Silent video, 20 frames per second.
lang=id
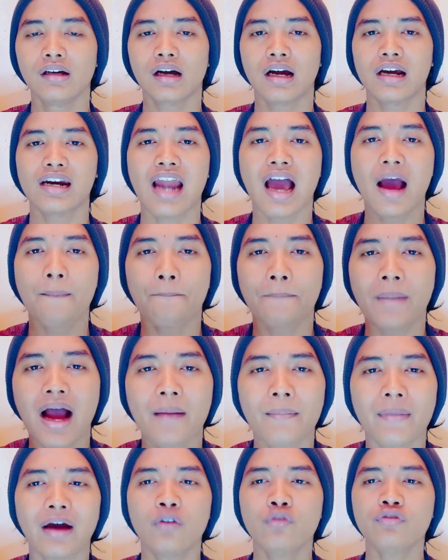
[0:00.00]

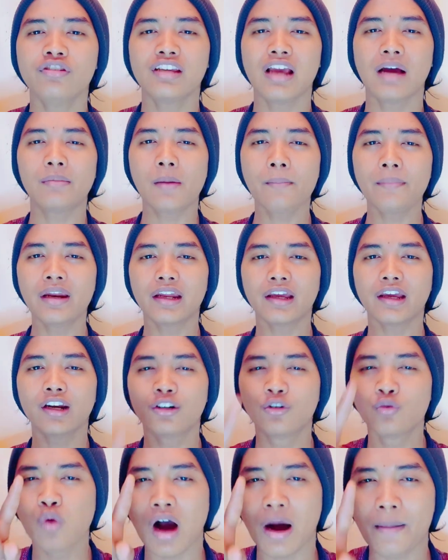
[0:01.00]
Kenapa manusia memiliki
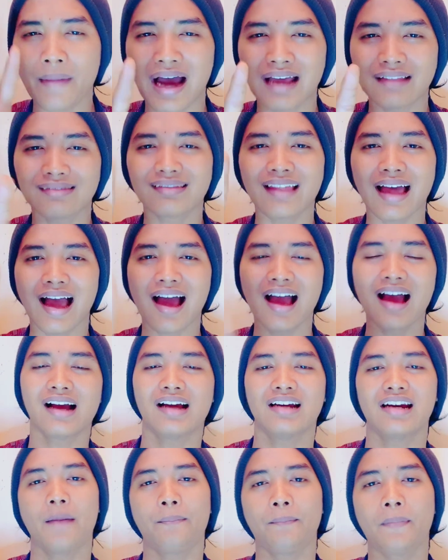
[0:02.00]
dua mata?
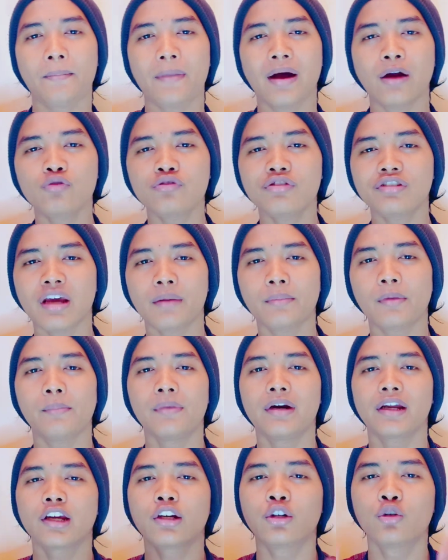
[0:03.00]
Kenapa manusia
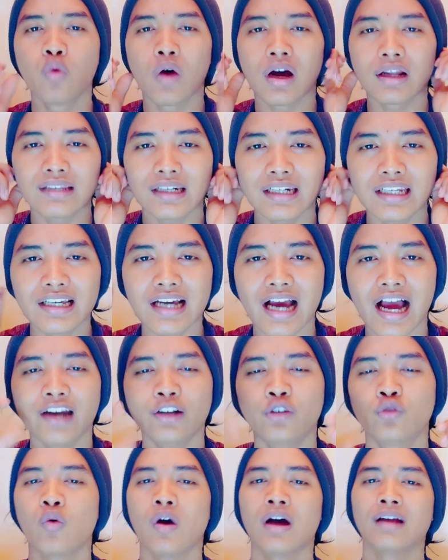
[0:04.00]
memiliki dua
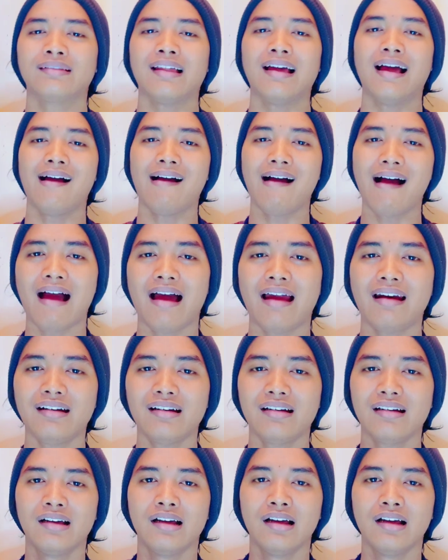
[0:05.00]
telinga, dua tangan?